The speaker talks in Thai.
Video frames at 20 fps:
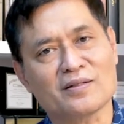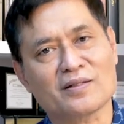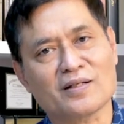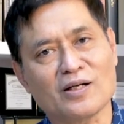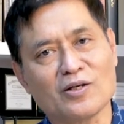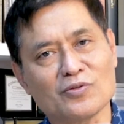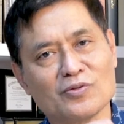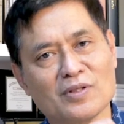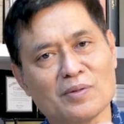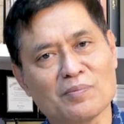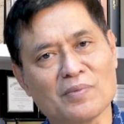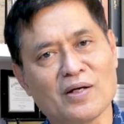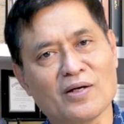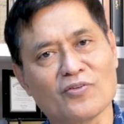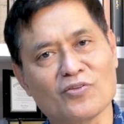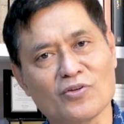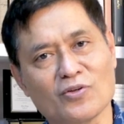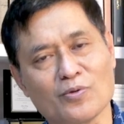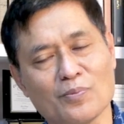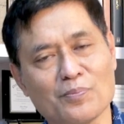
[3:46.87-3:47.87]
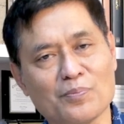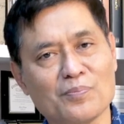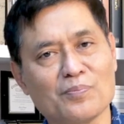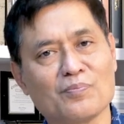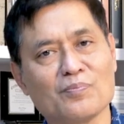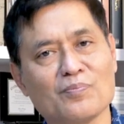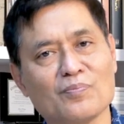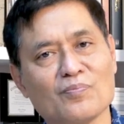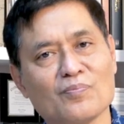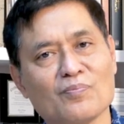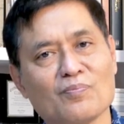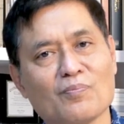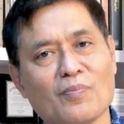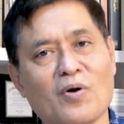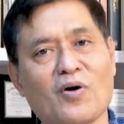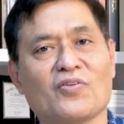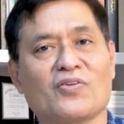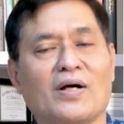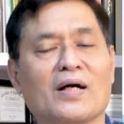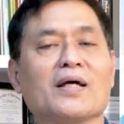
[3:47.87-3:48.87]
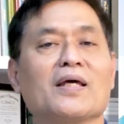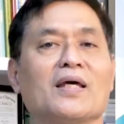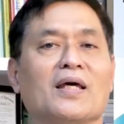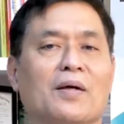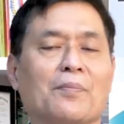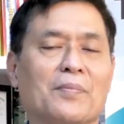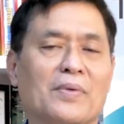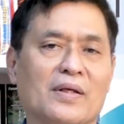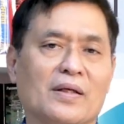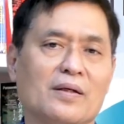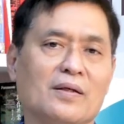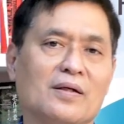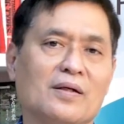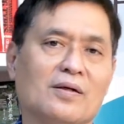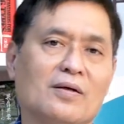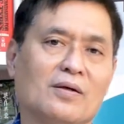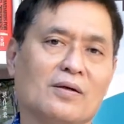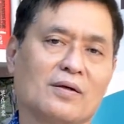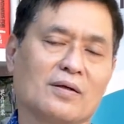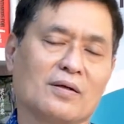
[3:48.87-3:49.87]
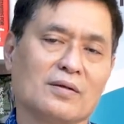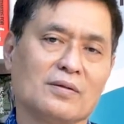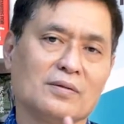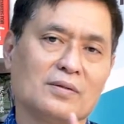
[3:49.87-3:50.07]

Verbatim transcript: เราจะมาสรุปพอสังเขตกันในเรื่องของ